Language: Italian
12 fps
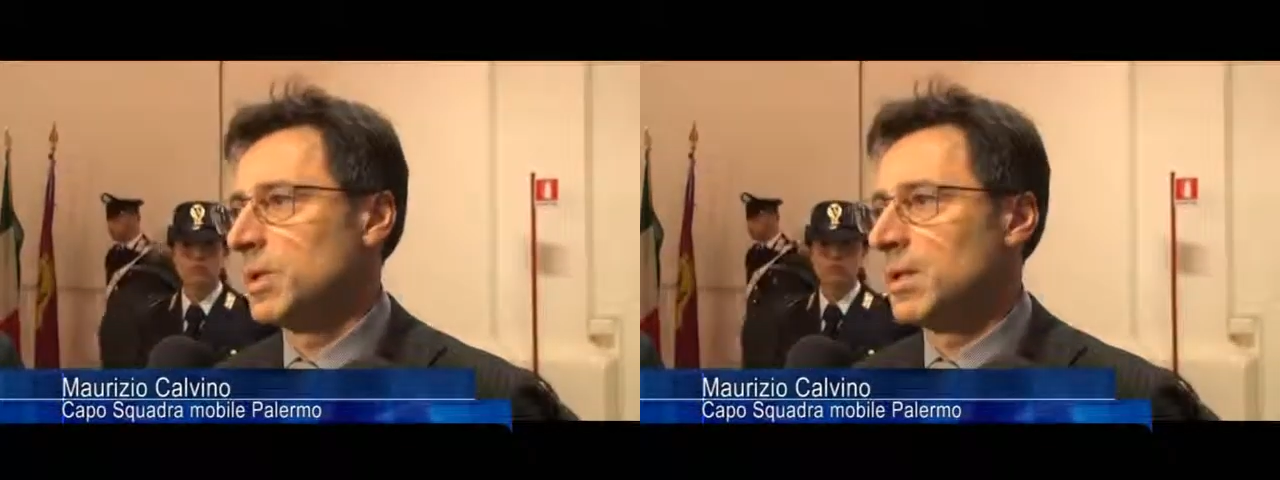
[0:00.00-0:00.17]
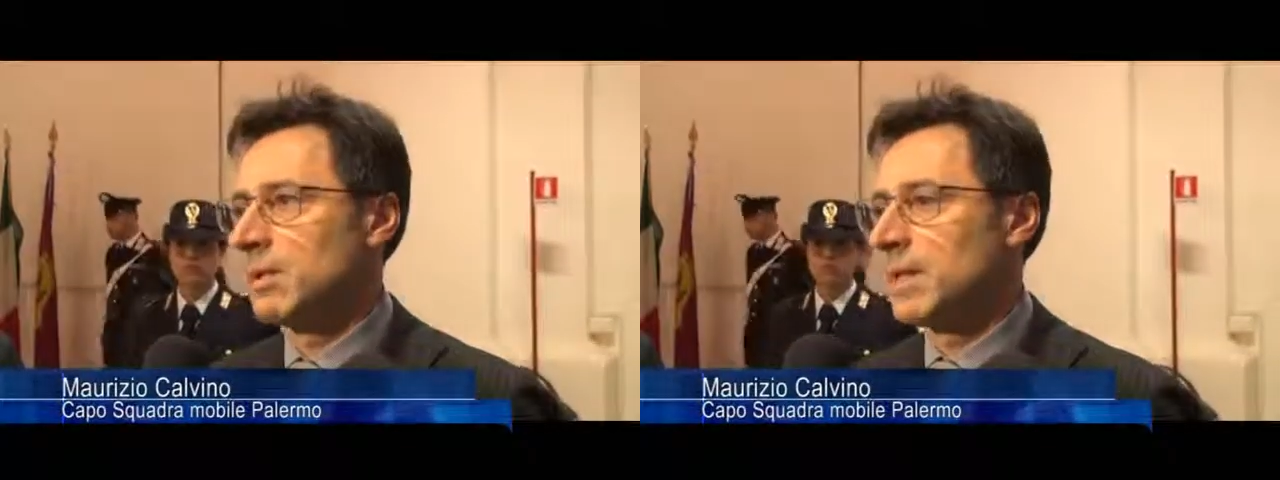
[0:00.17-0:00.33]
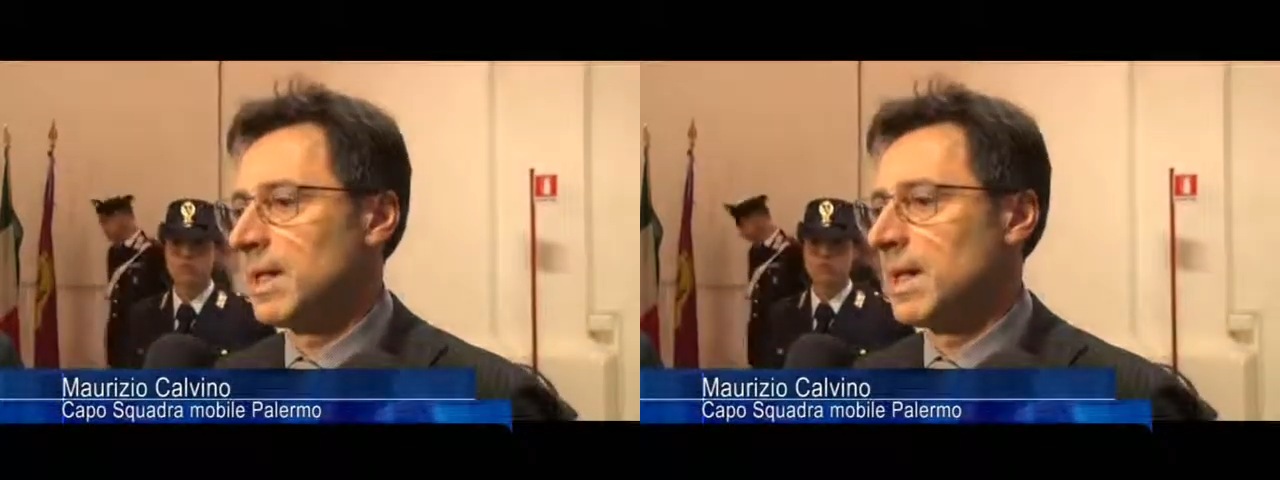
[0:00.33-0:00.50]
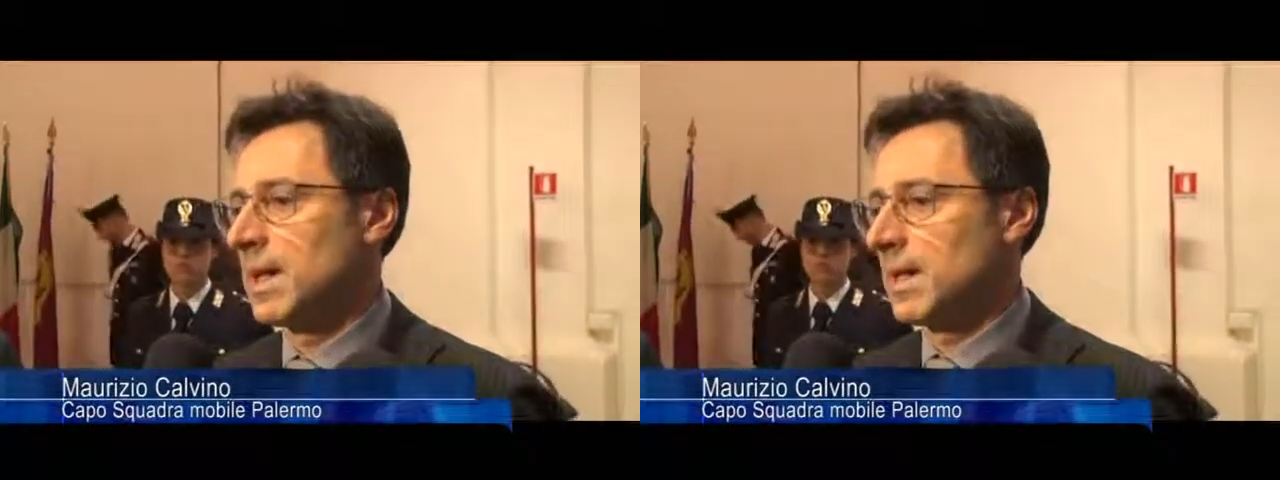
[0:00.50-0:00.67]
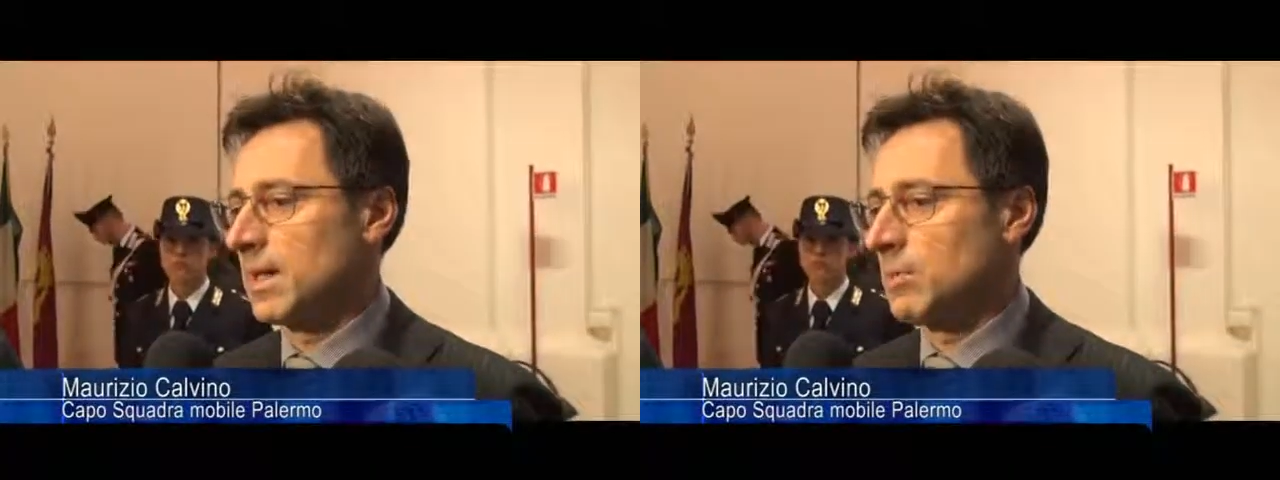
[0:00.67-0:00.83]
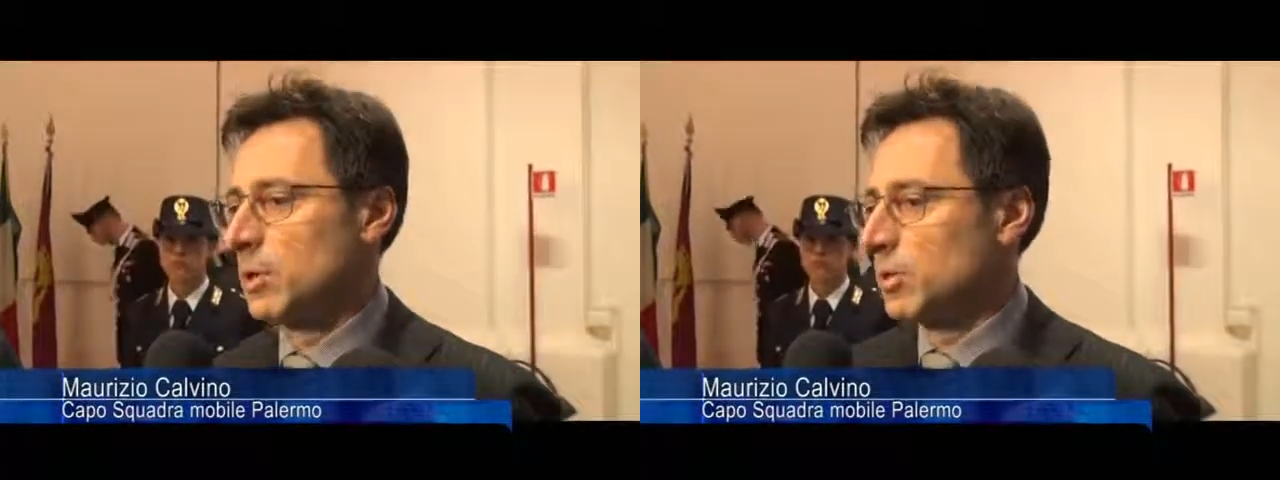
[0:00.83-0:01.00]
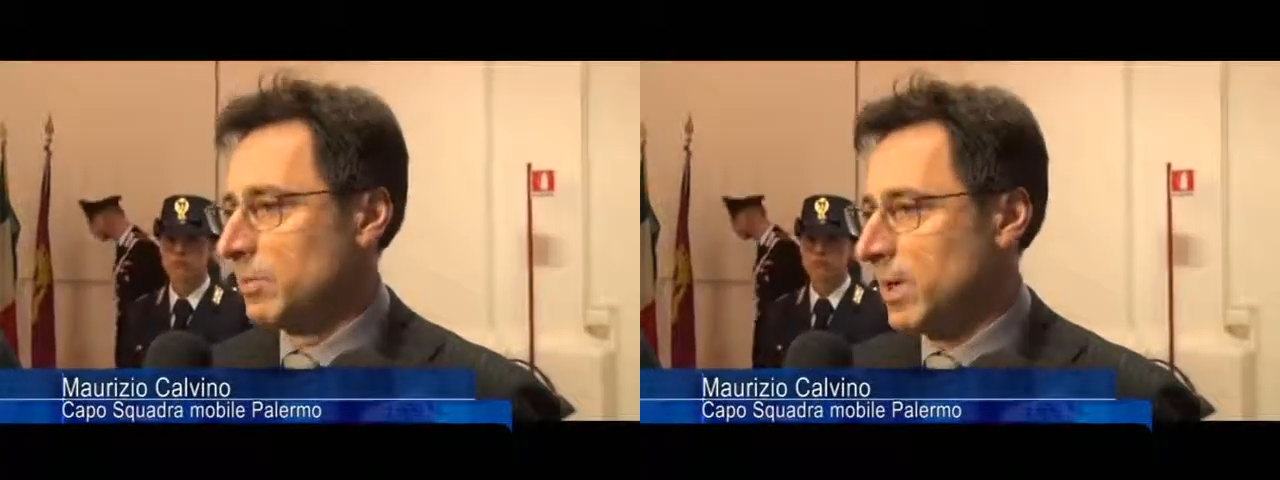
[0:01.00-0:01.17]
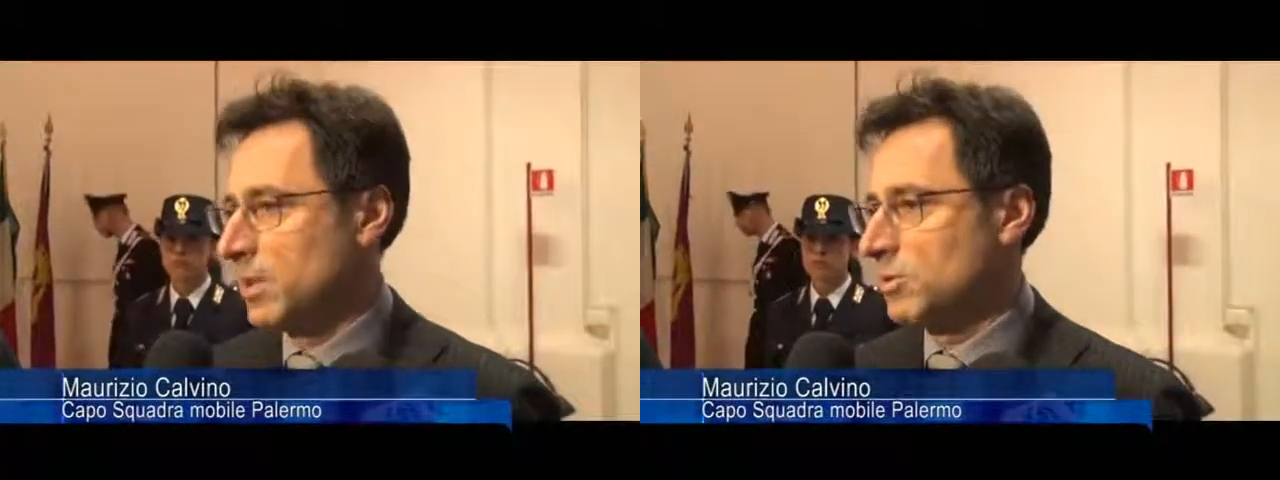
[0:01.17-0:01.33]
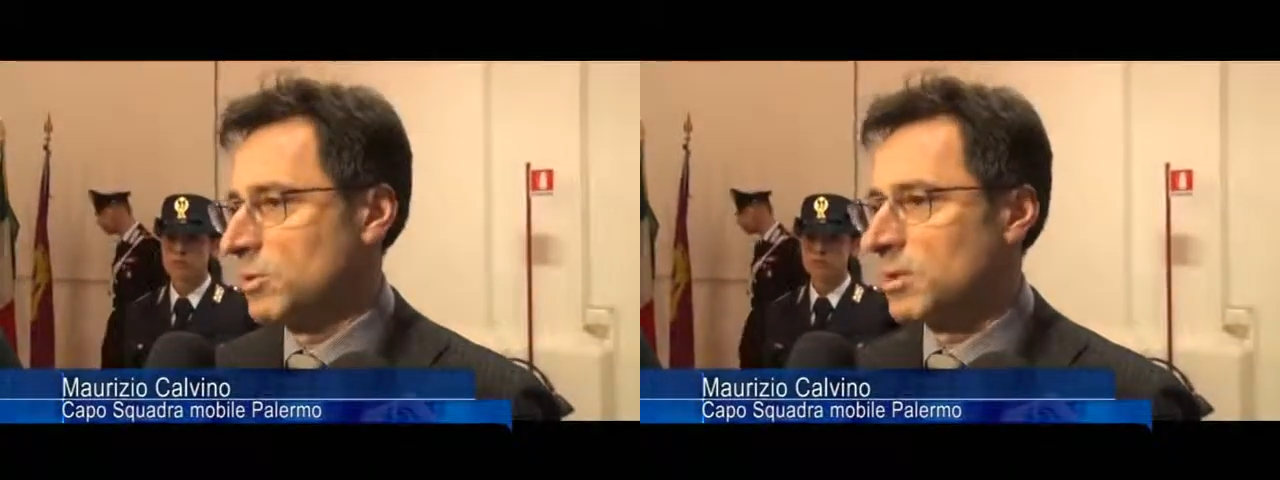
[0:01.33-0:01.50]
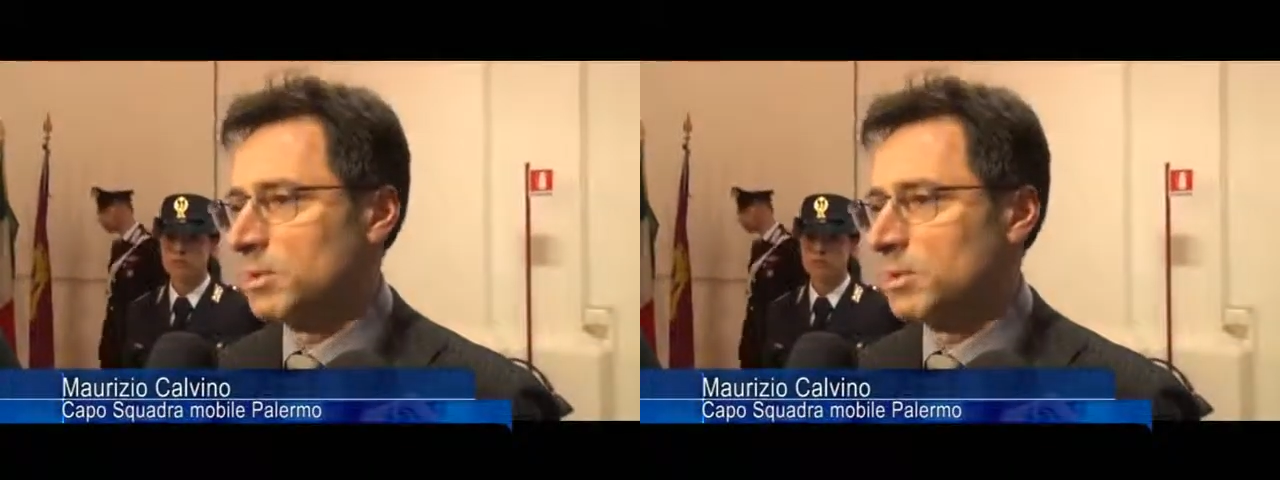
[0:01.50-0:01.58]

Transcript: poteva andare anche molto peggio